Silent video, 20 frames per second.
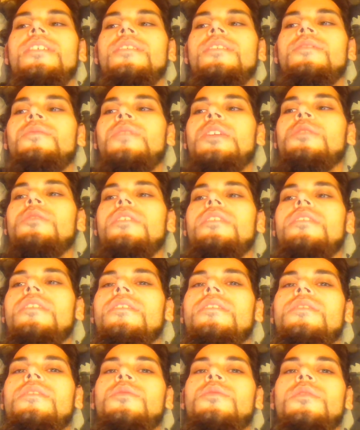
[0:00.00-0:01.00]
Also ich werde
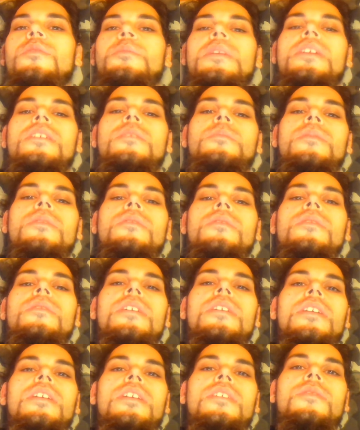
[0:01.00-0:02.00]
es auf äh, circa
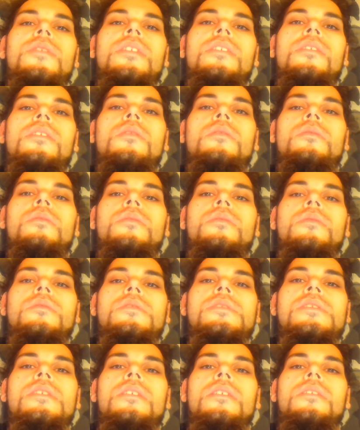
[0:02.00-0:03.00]
1000 Kalorien
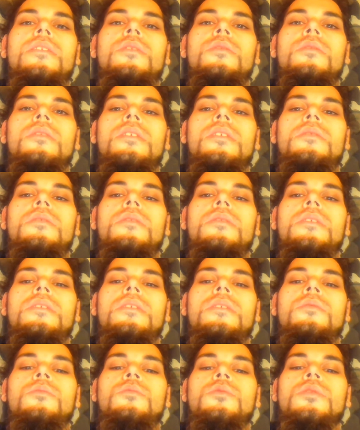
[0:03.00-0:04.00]
hochschrauben.
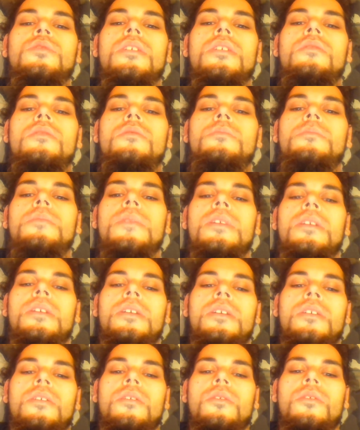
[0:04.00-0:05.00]
Und ähm,
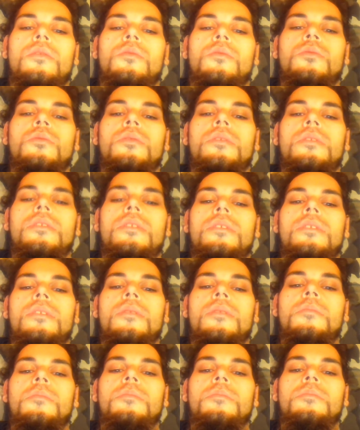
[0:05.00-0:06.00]
dann kann ich
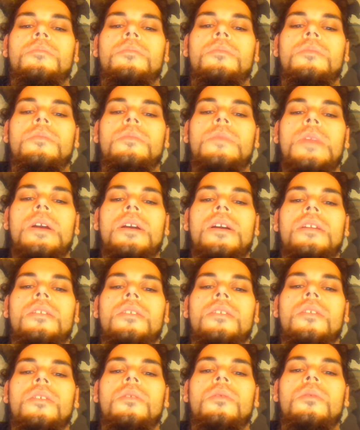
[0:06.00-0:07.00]
auch, kann ich
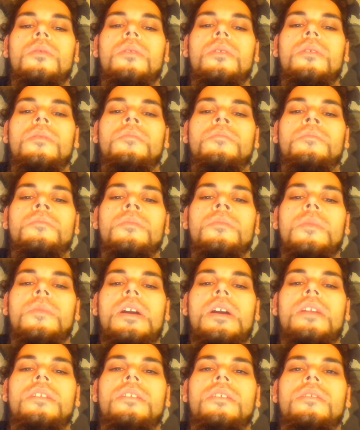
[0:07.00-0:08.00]
das auch vielleicht noch
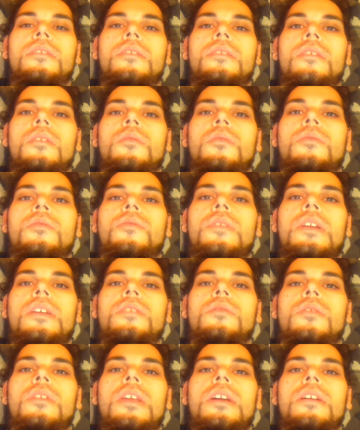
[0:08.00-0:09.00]
länger
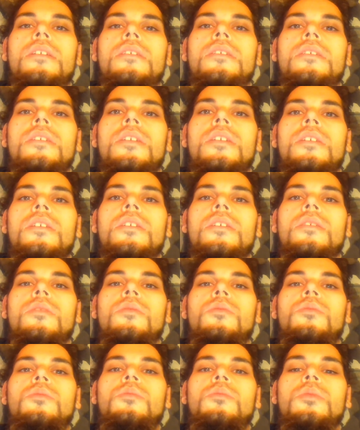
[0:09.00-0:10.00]
durchhalten. Ähm,
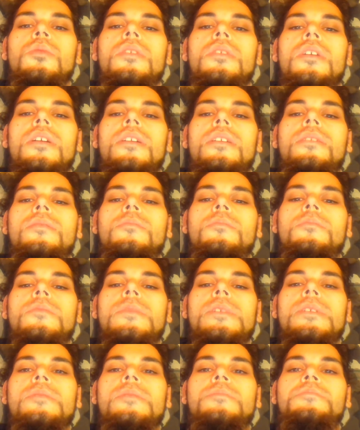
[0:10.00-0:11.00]

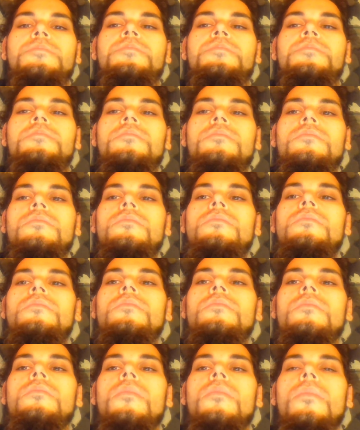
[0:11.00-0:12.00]
ja,
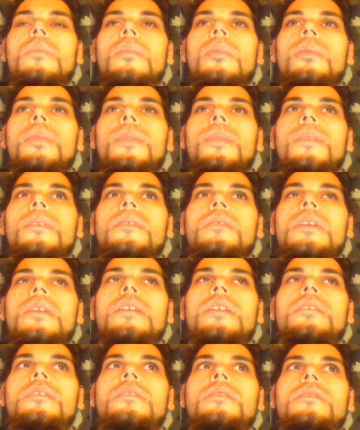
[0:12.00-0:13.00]
also ich
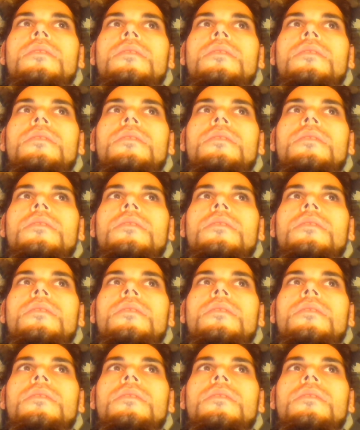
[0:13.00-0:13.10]
finde,